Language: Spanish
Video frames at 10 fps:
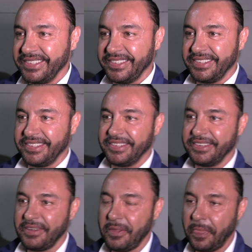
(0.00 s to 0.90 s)
Eh,
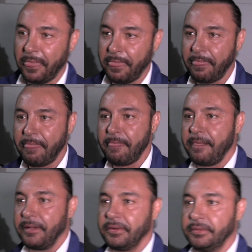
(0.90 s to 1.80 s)
Latín, siempre va a ser un gusto